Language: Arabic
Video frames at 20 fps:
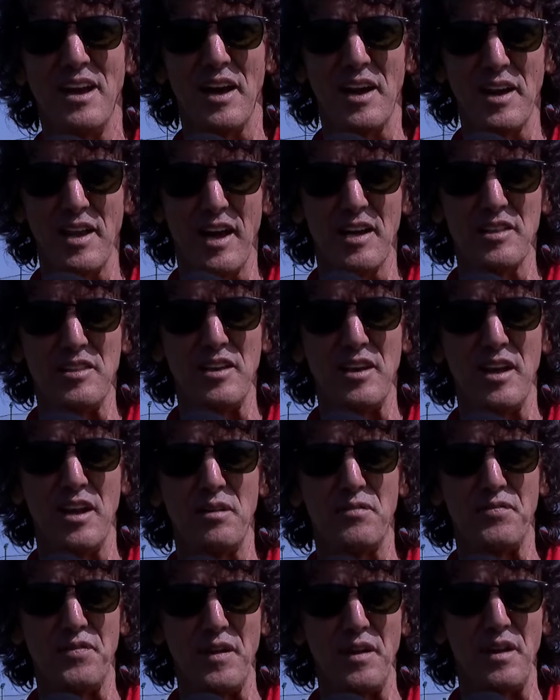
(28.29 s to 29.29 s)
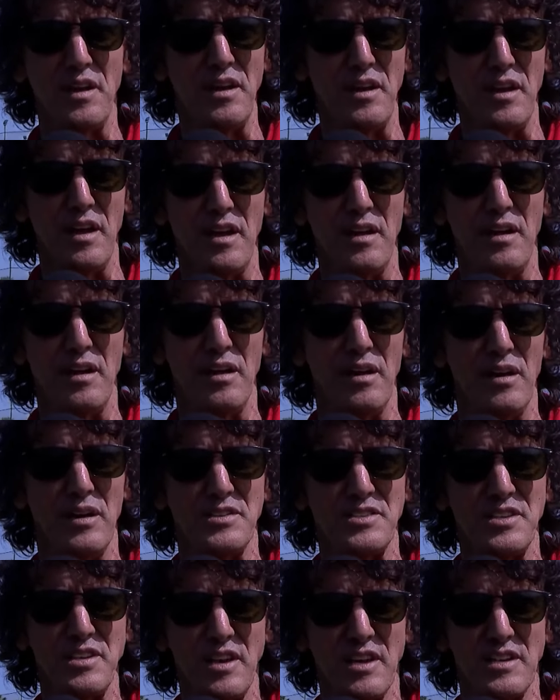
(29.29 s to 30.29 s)
رياضيا فنيا آه،
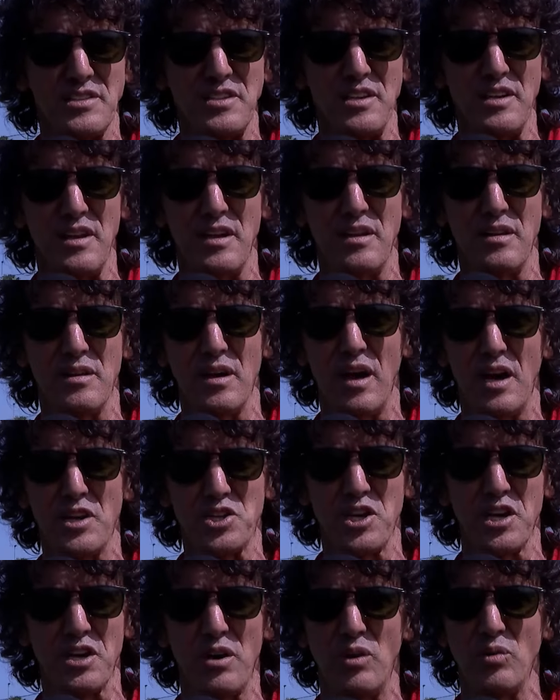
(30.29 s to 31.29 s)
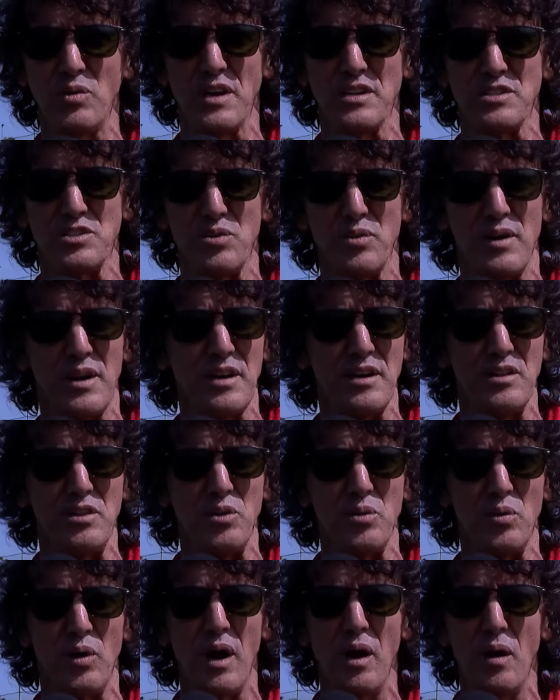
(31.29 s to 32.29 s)
سياسيا أشك اوكازيون راه
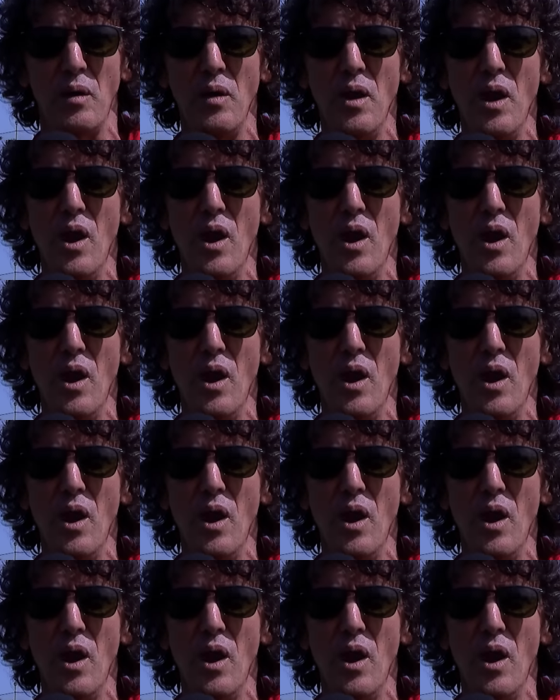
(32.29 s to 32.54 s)
كنديروها